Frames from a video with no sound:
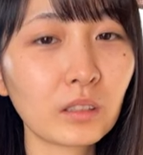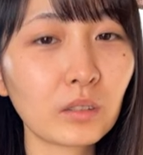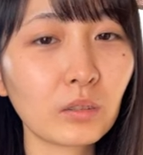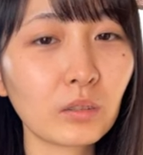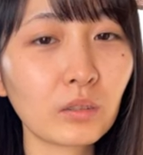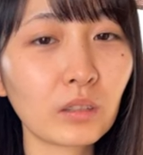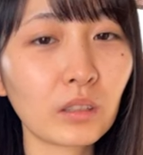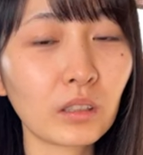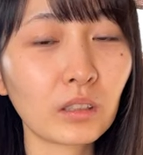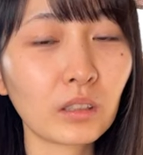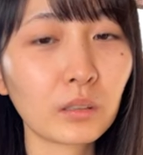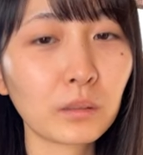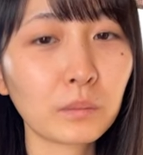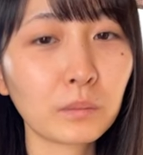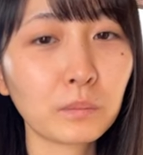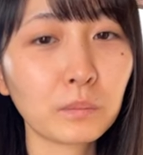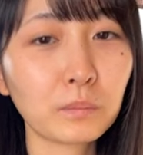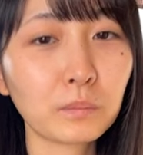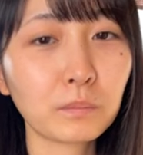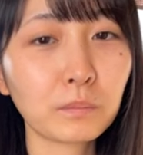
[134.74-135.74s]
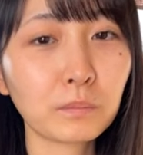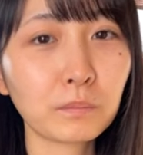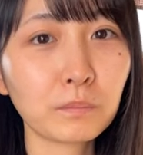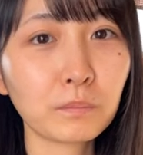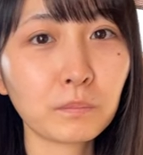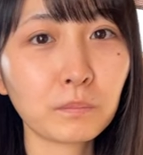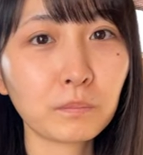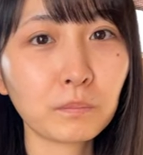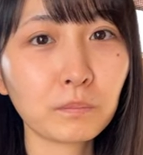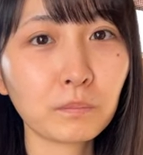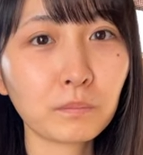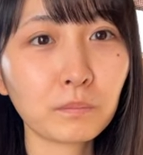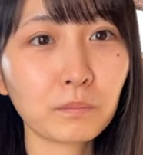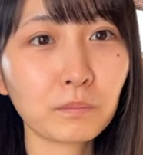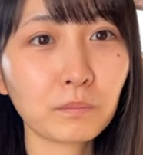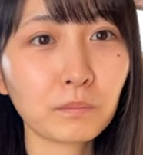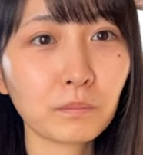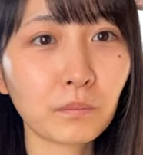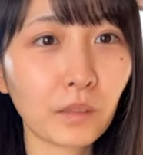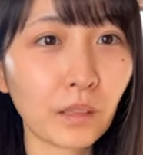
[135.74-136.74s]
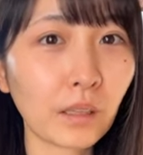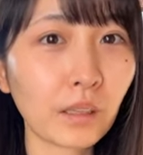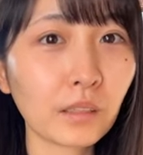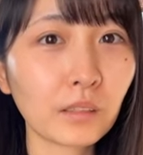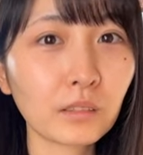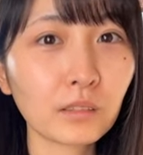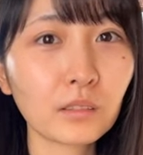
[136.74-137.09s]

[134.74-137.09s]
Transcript: こうかなね